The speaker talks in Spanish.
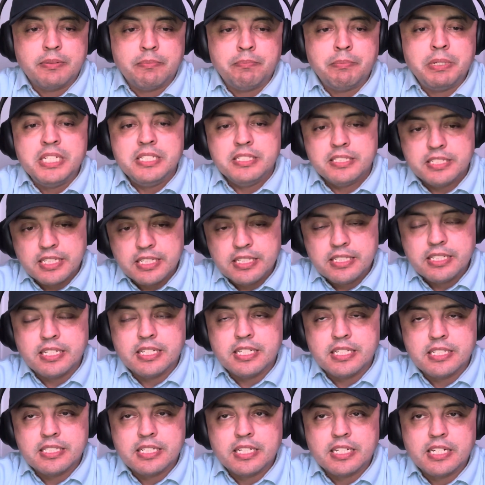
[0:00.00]
Vincent
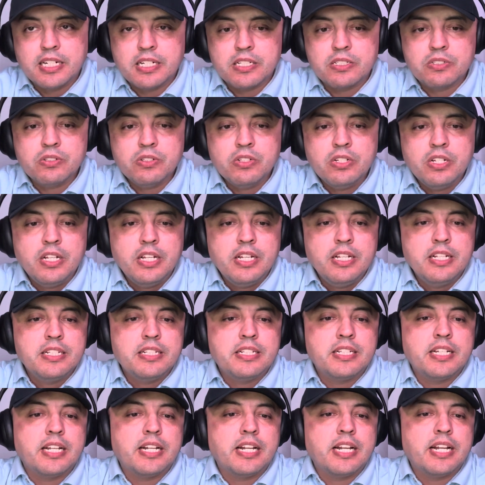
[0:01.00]
en este caso,
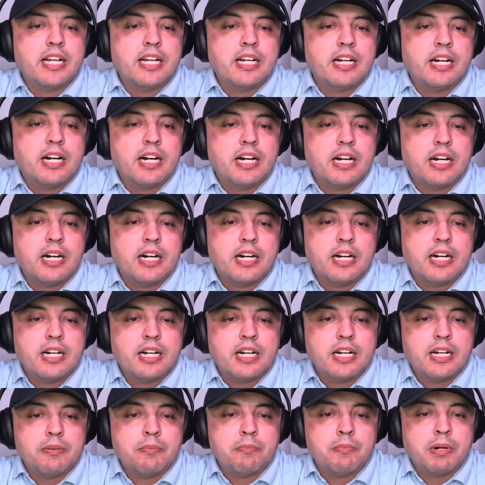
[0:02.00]
tiene
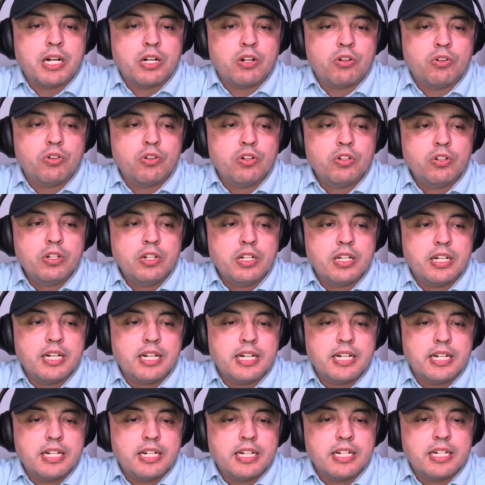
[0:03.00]
a McCall,
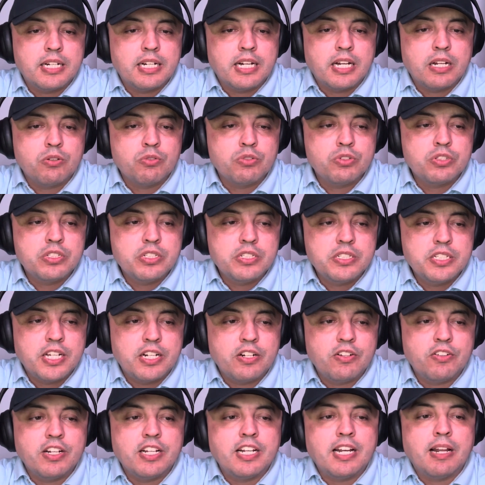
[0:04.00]
al
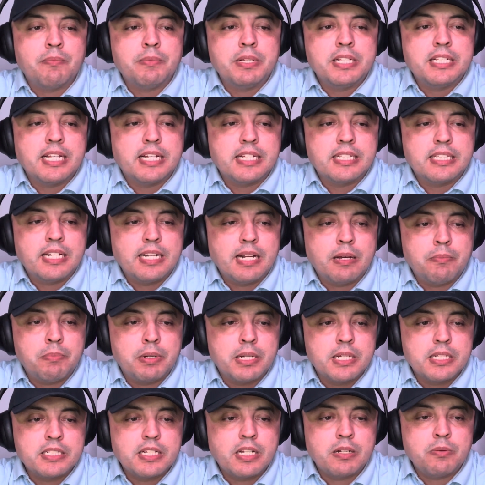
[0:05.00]
justiciero, en la mitad de la
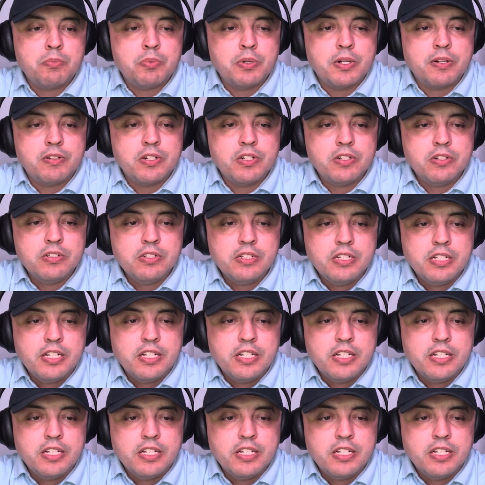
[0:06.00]
plaza del pueblo